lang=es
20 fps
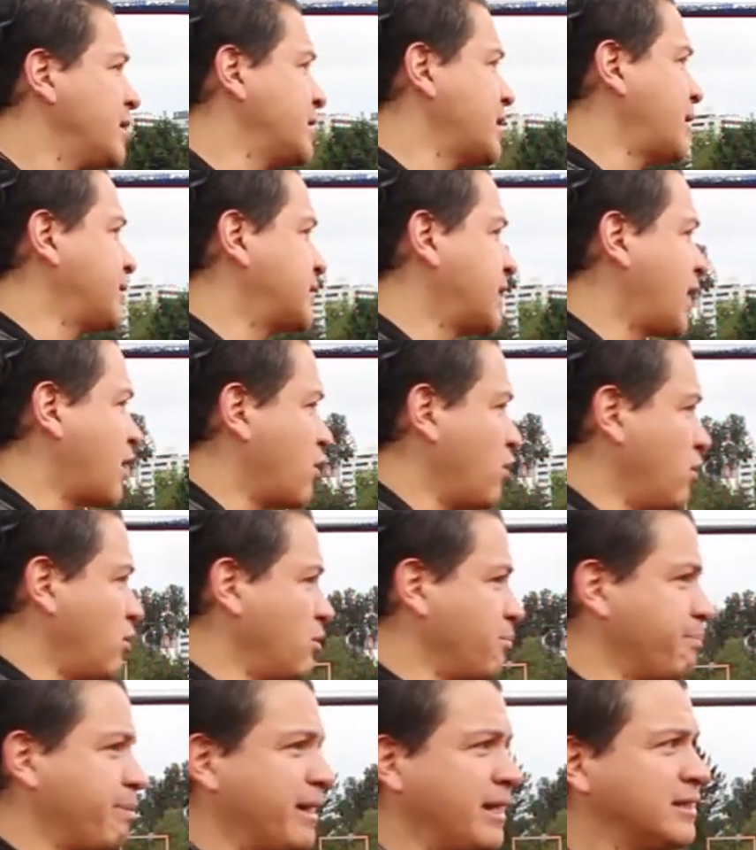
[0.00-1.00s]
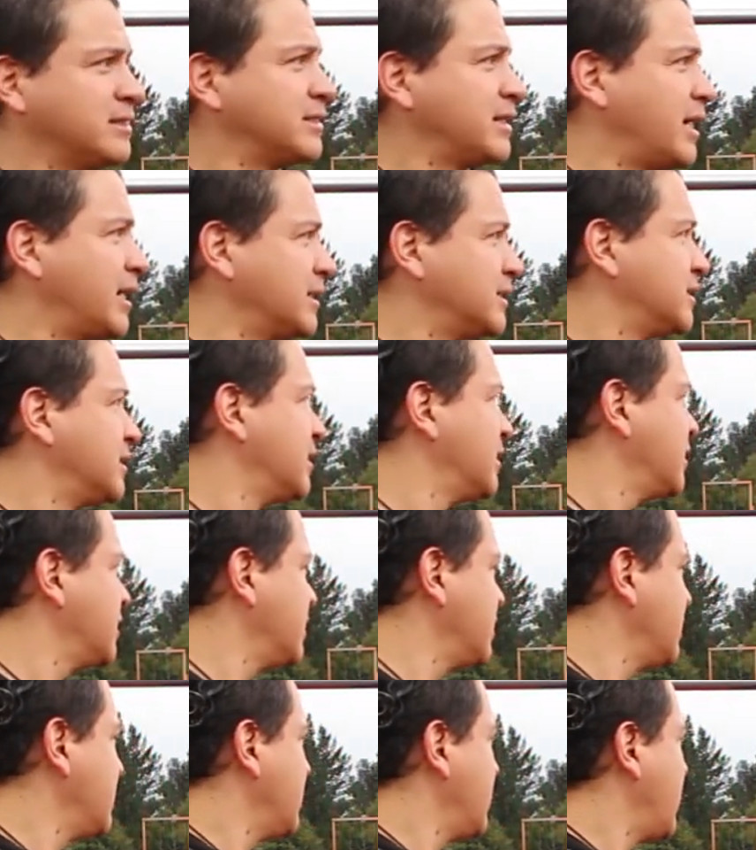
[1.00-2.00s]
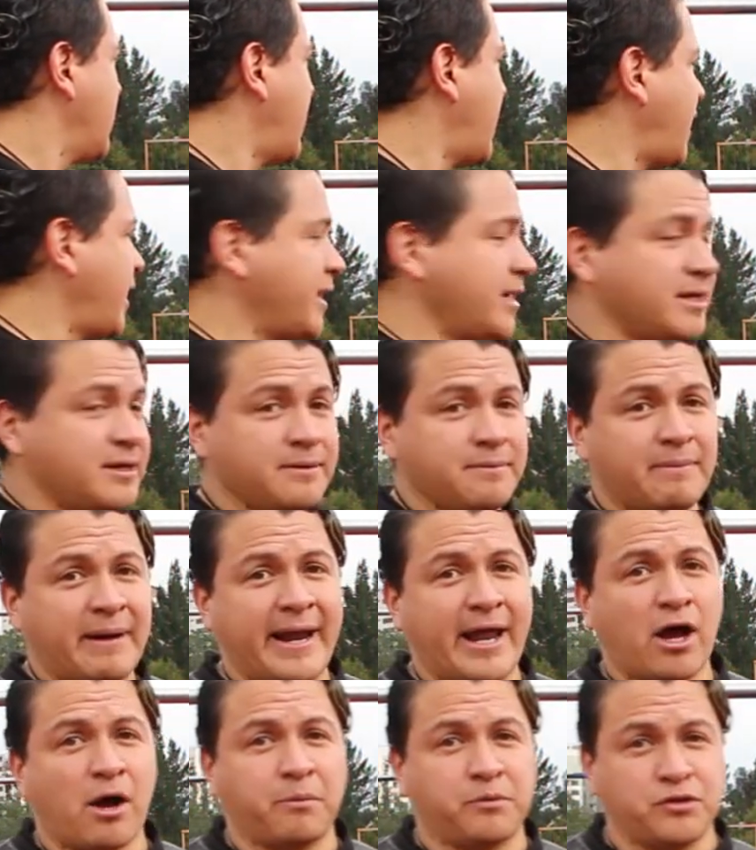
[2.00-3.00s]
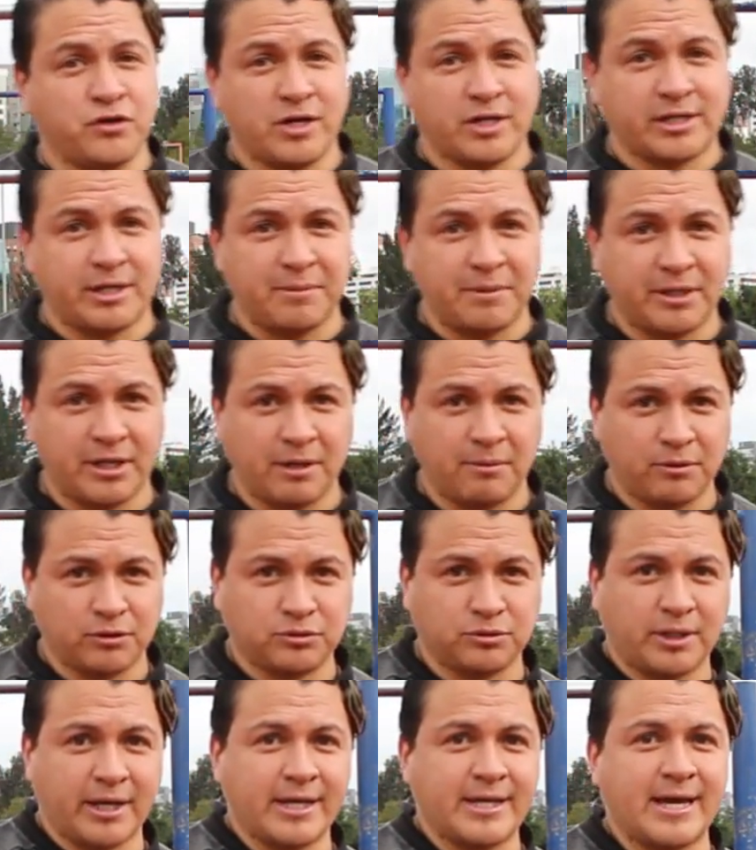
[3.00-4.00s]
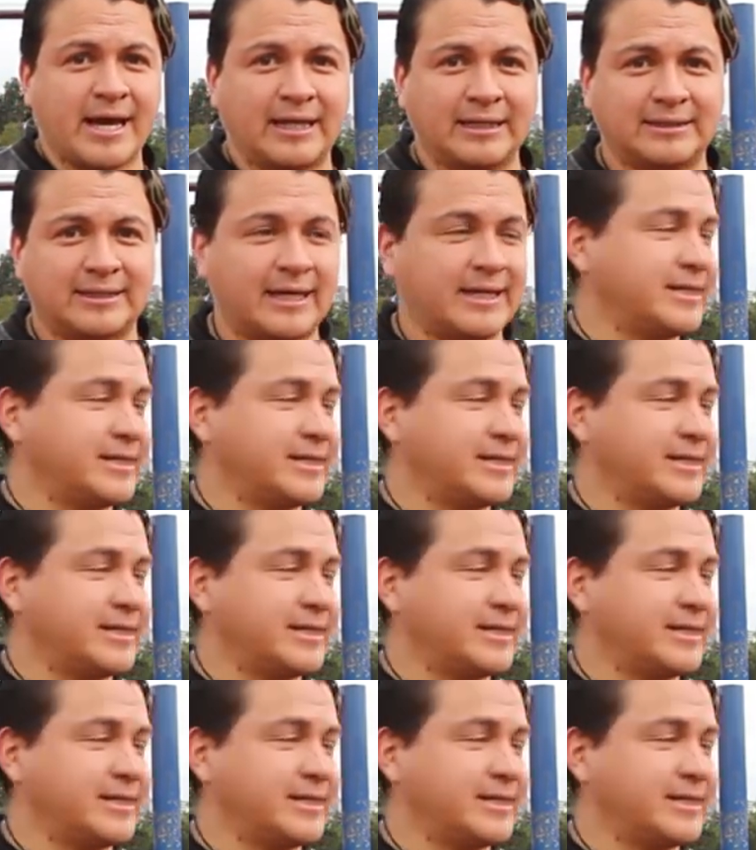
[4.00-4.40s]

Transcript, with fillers: ya sea con pesas, hay varias opciones, también tenemos una llanta